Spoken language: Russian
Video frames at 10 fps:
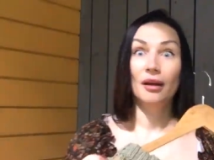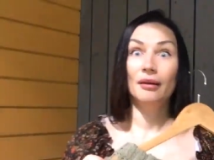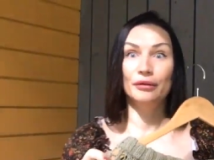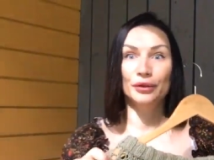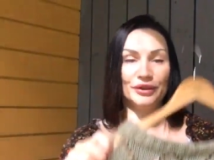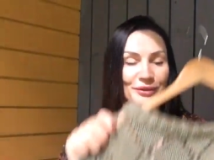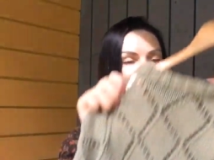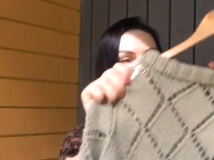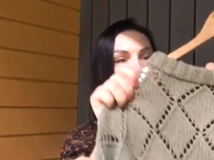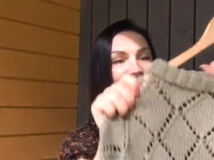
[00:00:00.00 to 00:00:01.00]
Вот
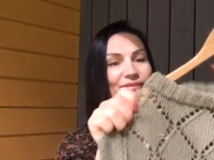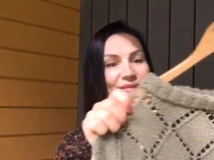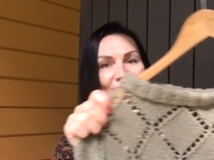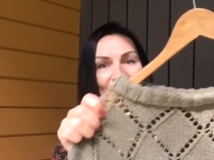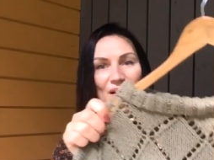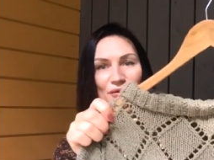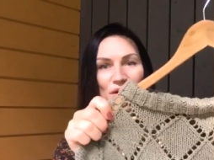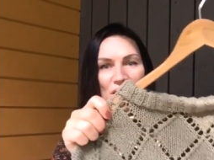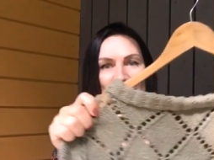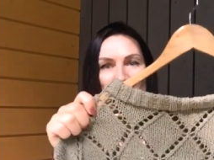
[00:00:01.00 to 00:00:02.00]
вот
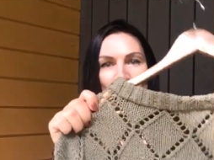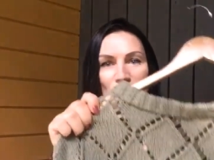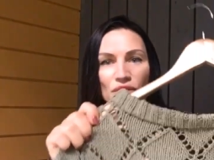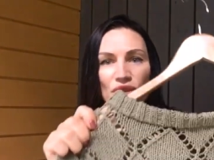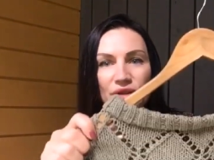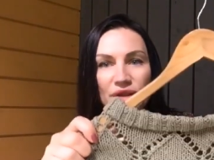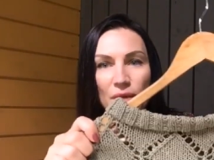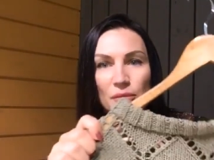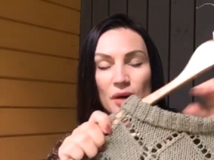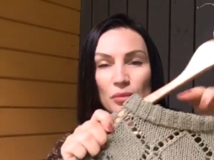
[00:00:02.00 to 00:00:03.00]
такая получилась
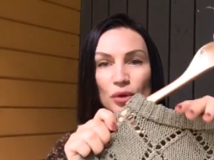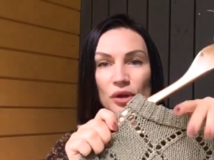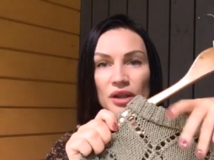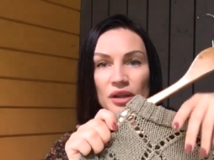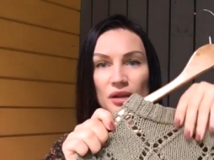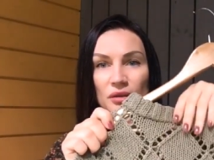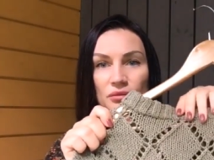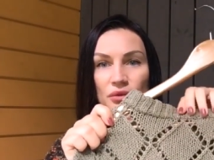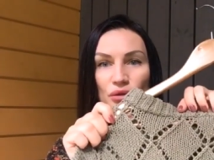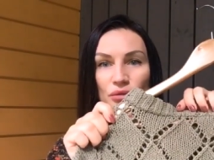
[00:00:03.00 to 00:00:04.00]
обработка,
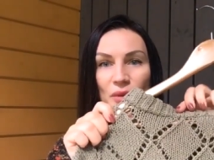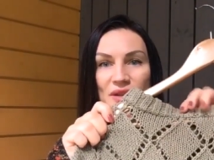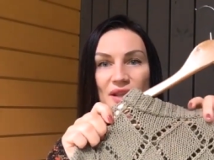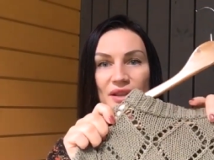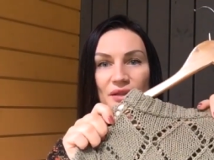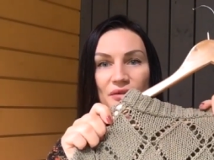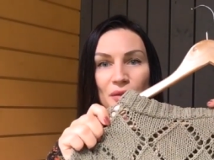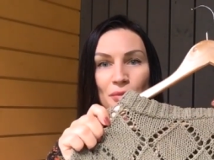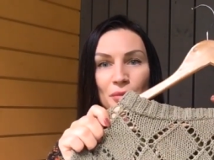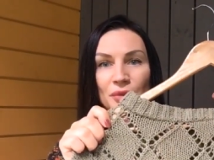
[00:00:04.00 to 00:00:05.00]
но ну, последнее
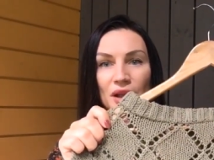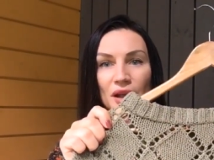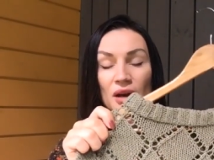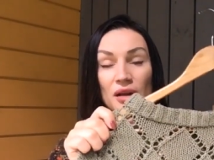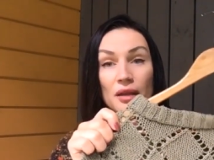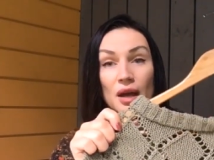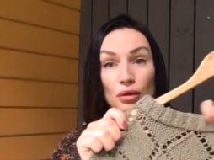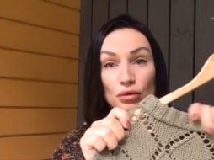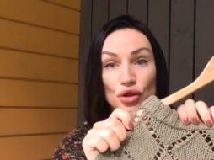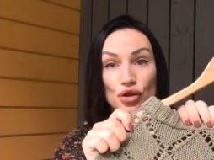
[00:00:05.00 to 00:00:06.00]
время мне она
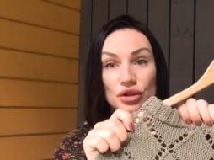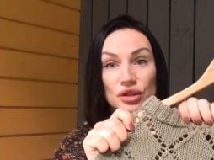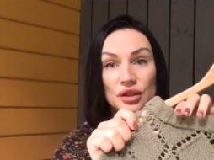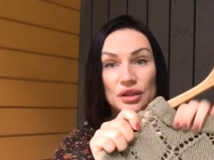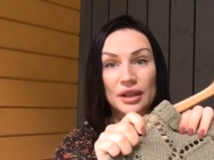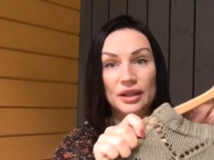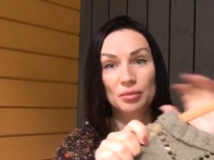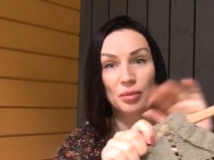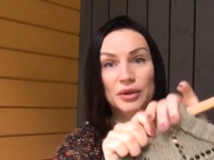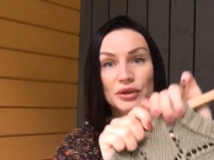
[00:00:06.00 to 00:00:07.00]
очень сильно
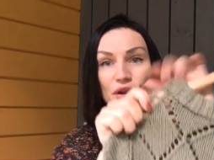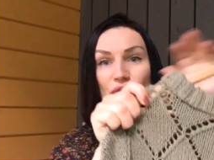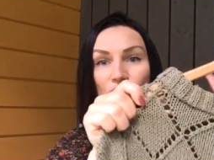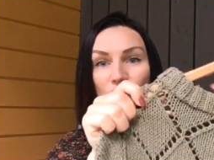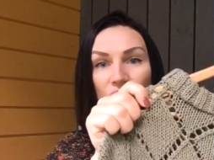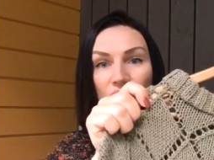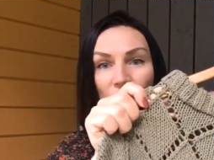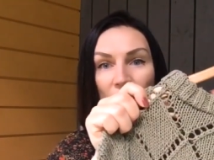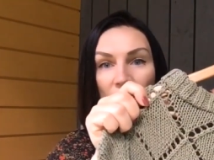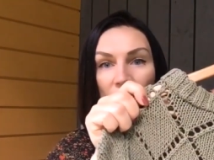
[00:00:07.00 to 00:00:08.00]
импонирует.
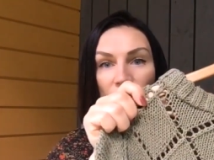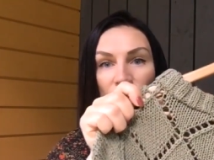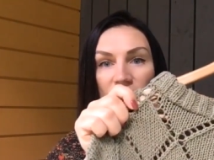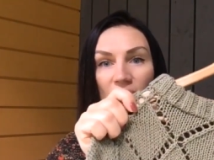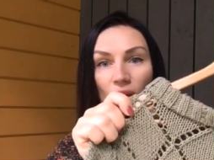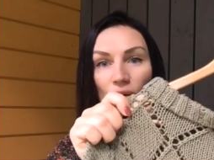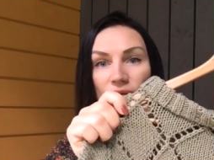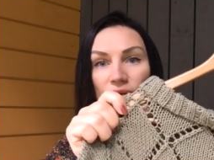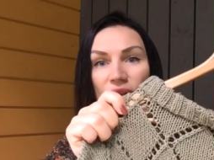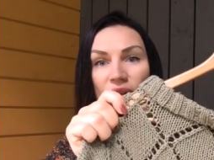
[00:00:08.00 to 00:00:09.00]
Вот
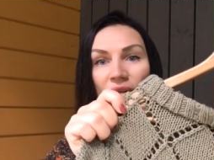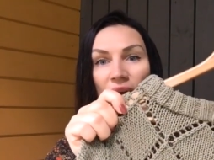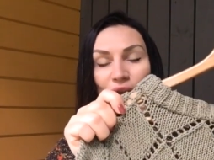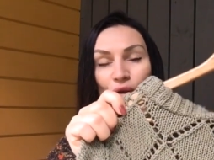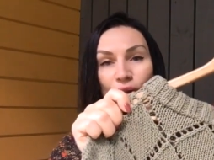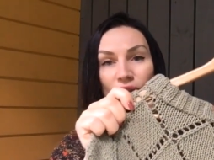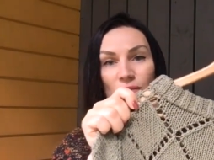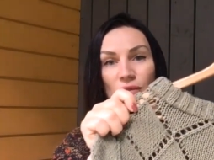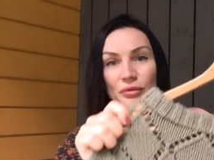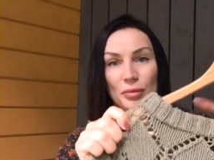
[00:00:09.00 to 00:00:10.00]
такой вот двойной как
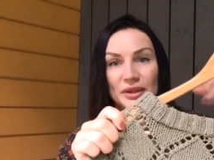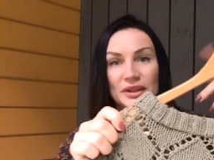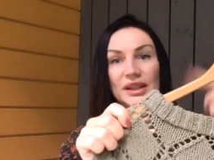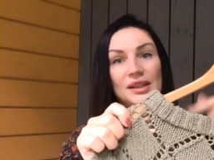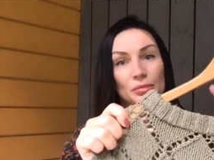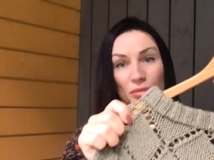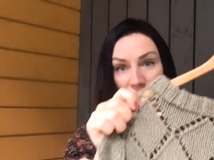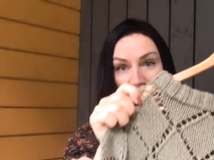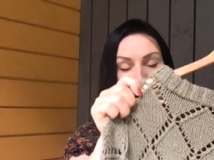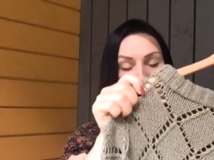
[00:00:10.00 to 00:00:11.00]
бы в подгиб,
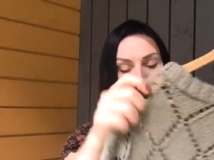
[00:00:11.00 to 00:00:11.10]
да.